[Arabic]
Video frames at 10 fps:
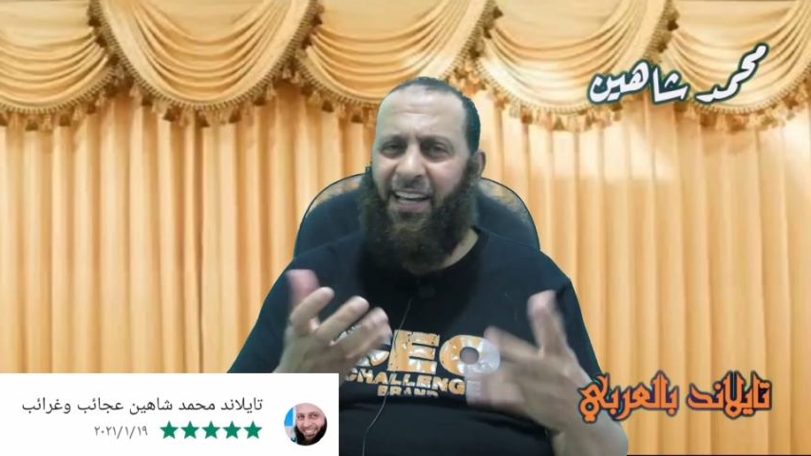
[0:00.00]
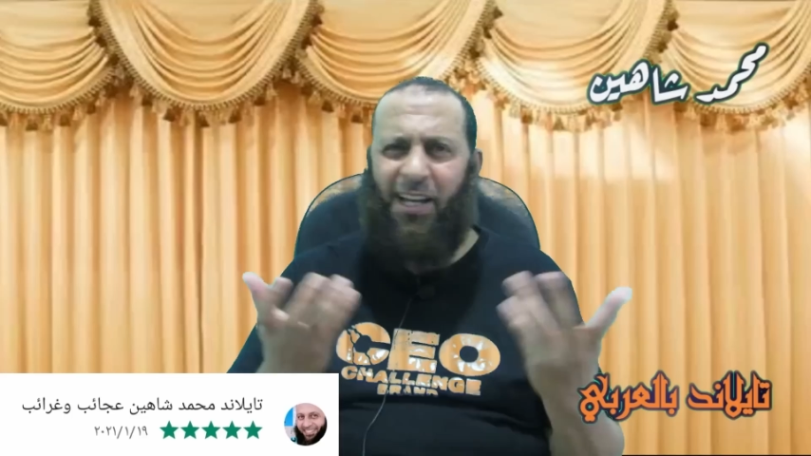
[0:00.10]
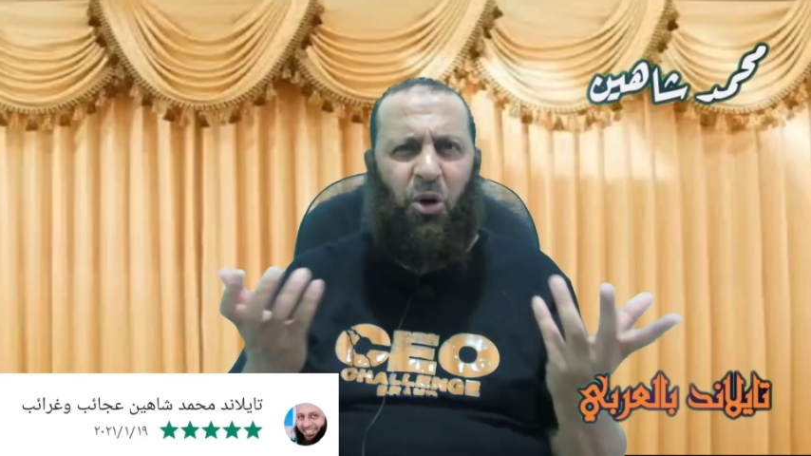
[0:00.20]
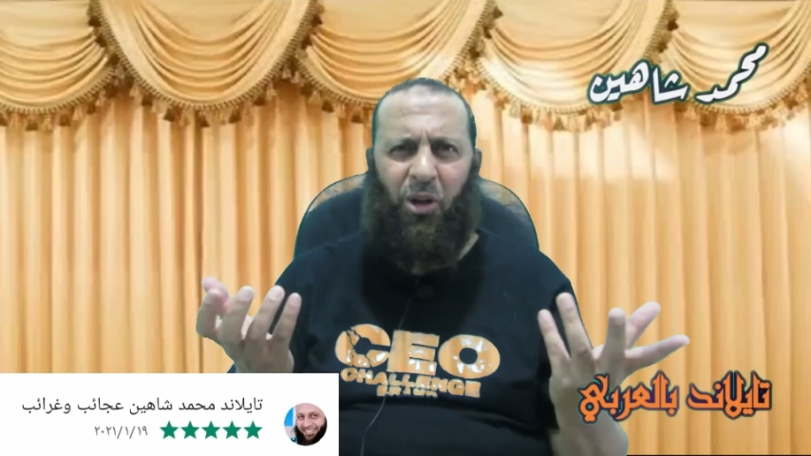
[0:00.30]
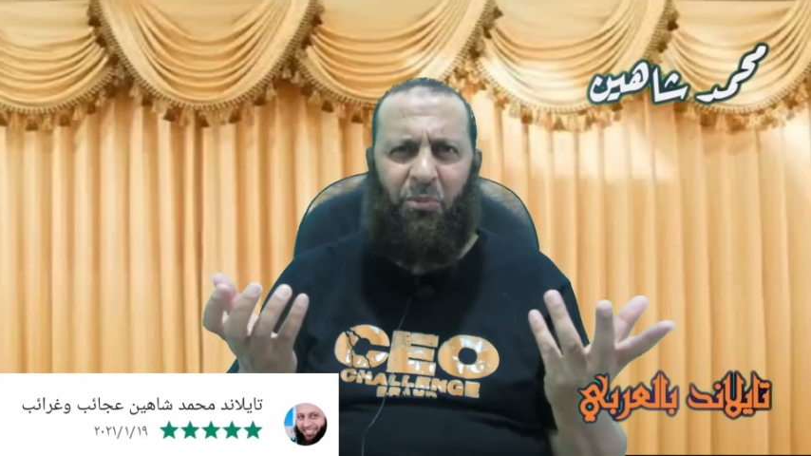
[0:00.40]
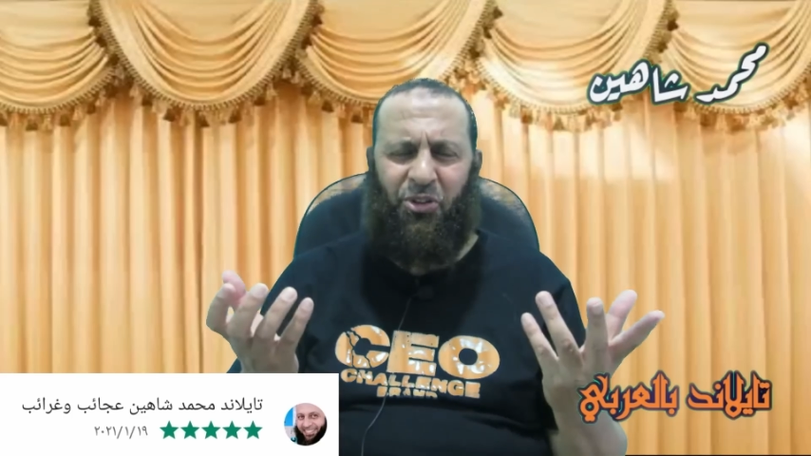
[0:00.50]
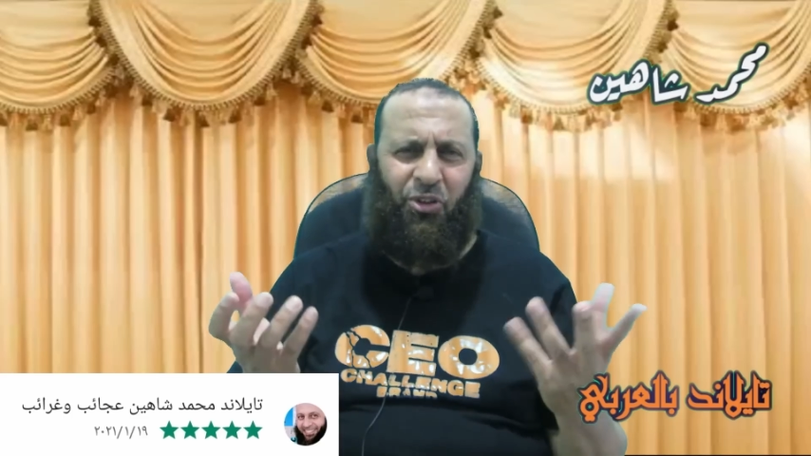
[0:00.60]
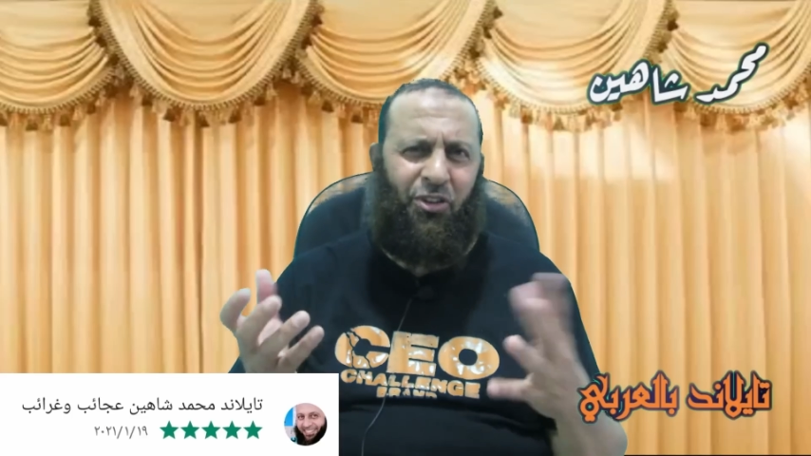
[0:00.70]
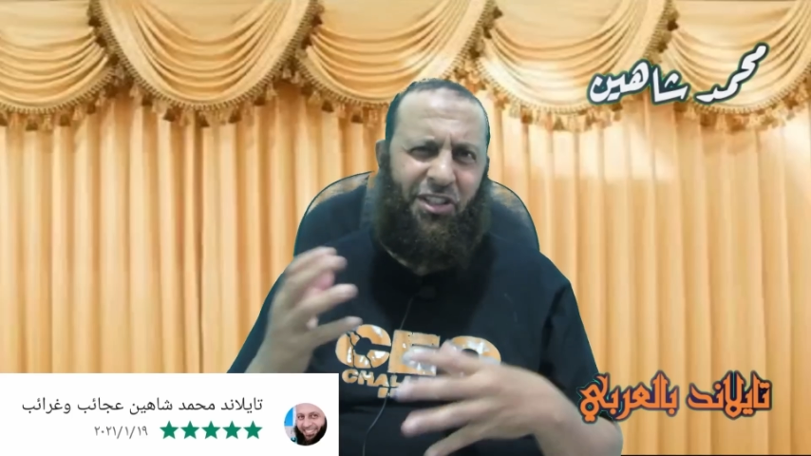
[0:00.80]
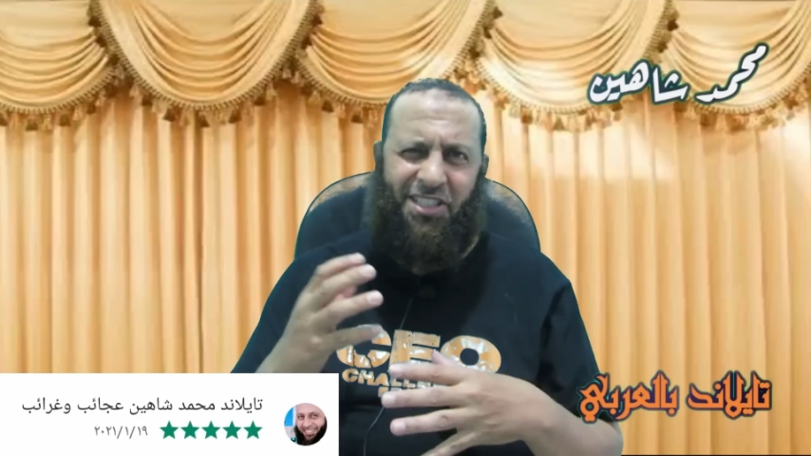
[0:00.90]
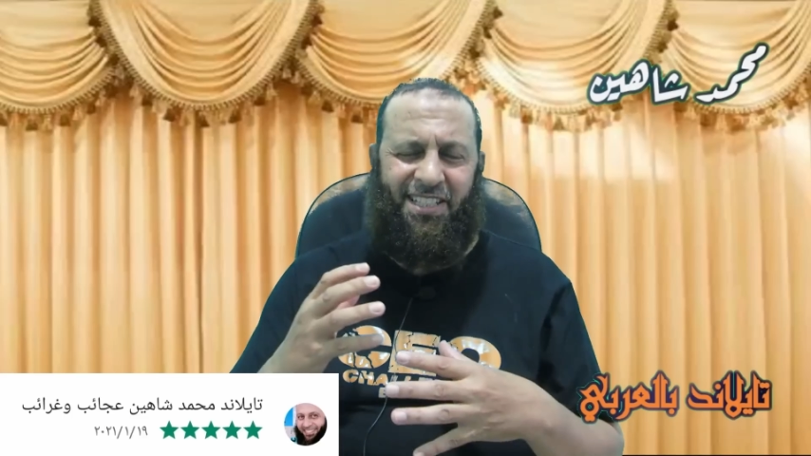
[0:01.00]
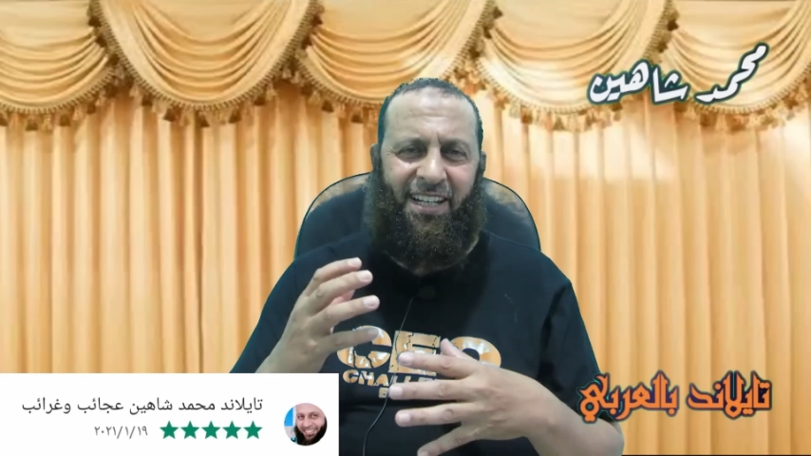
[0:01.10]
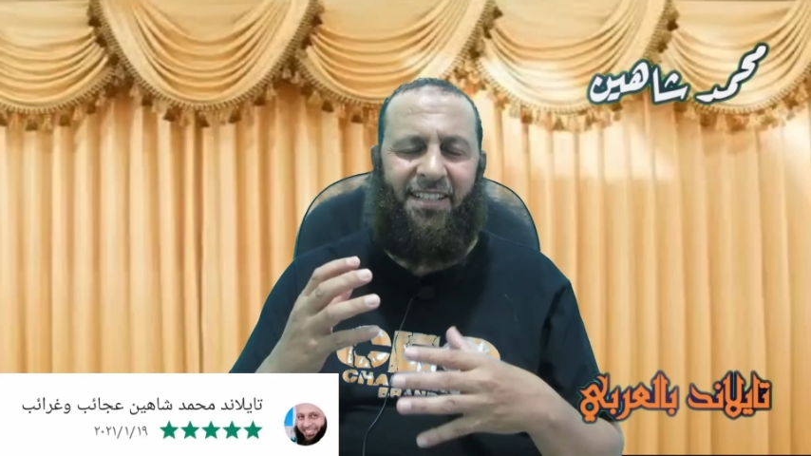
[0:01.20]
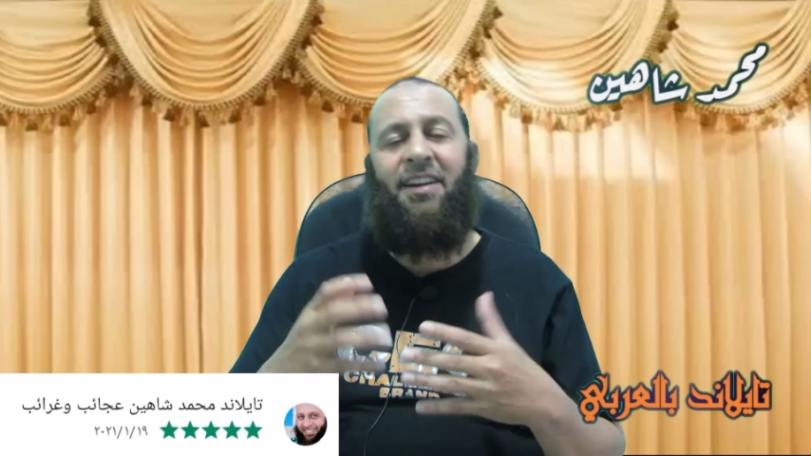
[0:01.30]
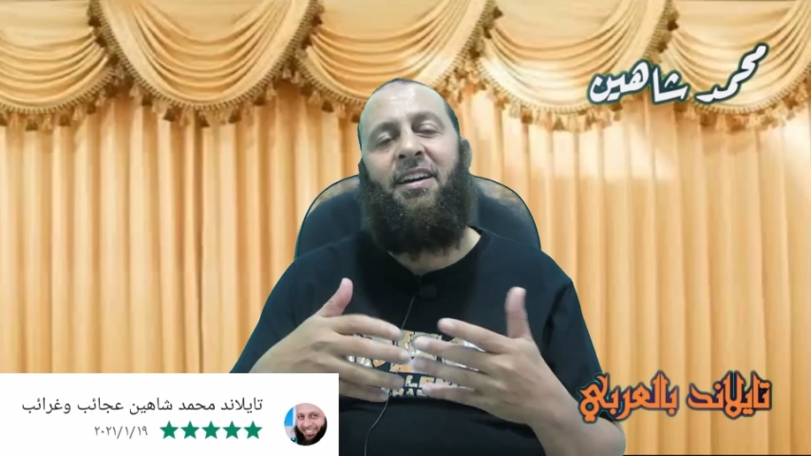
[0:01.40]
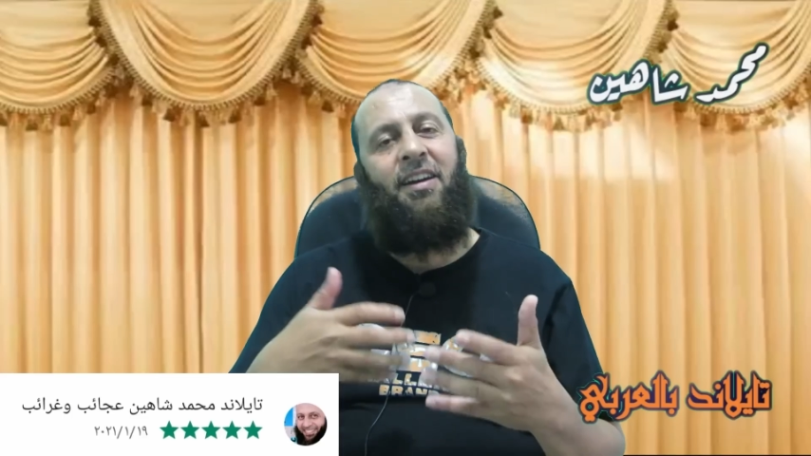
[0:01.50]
إيه هو المطاط إزاي؟